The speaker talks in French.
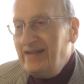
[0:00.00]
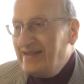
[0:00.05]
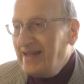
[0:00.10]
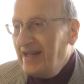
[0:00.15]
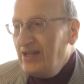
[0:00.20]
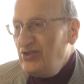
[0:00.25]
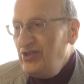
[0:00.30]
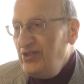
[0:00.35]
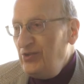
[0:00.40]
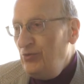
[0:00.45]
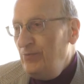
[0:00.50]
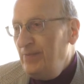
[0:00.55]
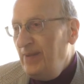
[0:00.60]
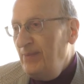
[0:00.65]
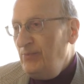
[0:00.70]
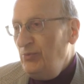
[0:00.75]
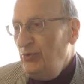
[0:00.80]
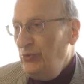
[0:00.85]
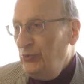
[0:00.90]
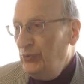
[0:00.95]
s'agit du
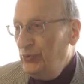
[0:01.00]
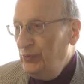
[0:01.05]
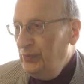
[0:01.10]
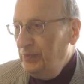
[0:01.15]
même nous.